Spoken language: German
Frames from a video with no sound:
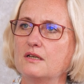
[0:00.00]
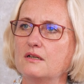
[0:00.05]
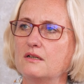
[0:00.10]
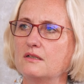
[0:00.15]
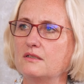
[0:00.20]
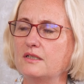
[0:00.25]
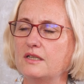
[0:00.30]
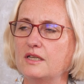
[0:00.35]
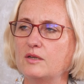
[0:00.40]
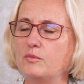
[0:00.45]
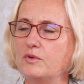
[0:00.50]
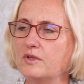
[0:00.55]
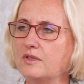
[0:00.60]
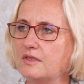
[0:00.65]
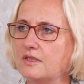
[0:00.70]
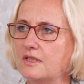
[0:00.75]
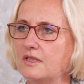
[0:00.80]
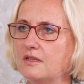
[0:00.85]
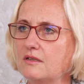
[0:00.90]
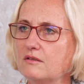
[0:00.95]
Äh, die
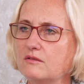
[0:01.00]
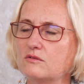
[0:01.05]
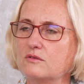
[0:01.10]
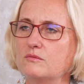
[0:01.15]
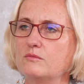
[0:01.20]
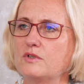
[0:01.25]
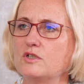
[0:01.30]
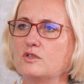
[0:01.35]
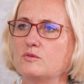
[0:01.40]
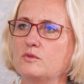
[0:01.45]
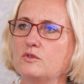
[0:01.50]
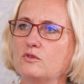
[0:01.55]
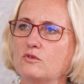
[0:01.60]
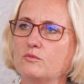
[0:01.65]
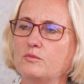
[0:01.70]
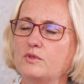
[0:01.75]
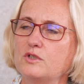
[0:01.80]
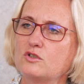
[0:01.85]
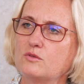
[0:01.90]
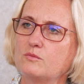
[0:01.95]
EBRD zum Beispiel, die
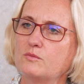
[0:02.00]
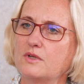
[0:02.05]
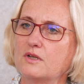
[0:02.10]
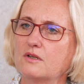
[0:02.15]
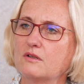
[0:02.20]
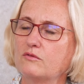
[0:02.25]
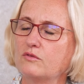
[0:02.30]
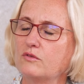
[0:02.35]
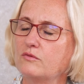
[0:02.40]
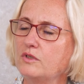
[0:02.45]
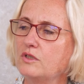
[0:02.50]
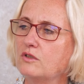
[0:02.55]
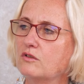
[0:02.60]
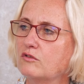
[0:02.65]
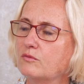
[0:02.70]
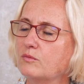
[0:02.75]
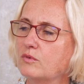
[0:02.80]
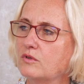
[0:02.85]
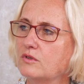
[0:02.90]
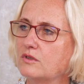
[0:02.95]
Europäische Bank für
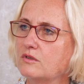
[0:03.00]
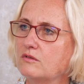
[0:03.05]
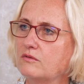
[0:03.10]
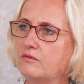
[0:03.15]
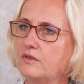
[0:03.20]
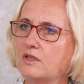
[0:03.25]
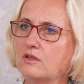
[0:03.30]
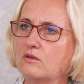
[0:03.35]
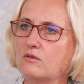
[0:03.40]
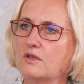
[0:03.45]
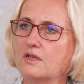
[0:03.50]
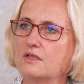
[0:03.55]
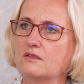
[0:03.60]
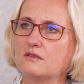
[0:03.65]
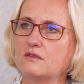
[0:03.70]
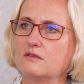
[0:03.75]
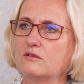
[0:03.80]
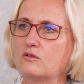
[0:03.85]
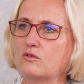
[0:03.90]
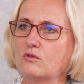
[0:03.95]
Wiederaufbau und Entwicklung,
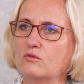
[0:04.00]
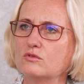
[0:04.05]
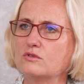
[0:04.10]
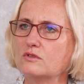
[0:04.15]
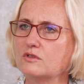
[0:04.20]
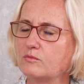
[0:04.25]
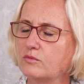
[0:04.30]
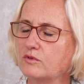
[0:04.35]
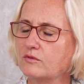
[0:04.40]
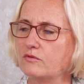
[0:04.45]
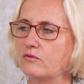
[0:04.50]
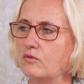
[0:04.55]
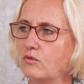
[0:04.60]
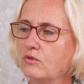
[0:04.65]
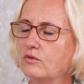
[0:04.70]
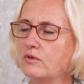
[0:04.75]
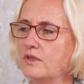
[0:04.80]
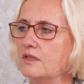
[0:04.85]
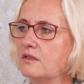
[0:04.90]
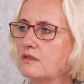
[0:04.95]
hat ihr größtes
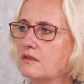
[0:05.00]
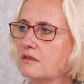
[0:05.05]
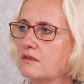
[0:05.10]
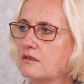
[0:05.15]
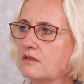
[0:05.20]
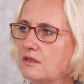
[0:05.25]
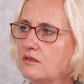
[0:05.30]
Portfolio in der,